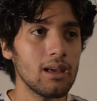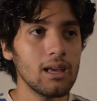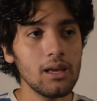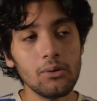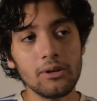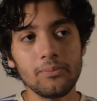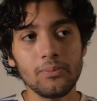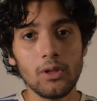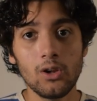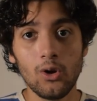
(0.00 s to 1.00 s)
y bueno,
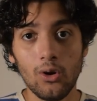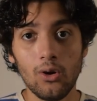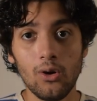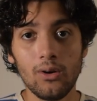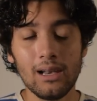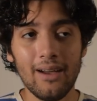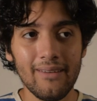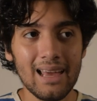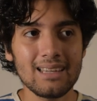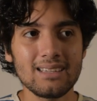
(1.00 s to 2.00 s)
lo, la
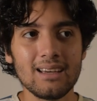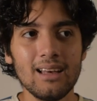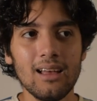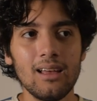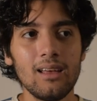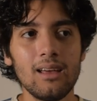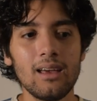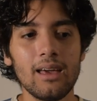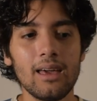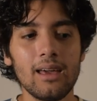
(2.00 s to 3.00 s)
ve a la chica
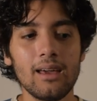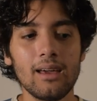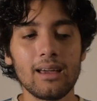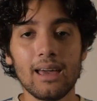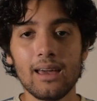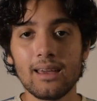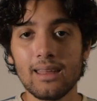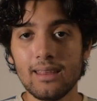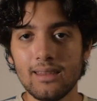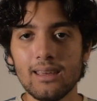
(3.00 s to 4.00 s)
que,
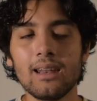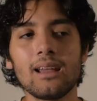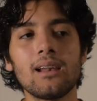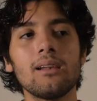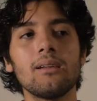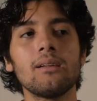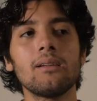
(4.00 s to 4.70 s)
atendía en el,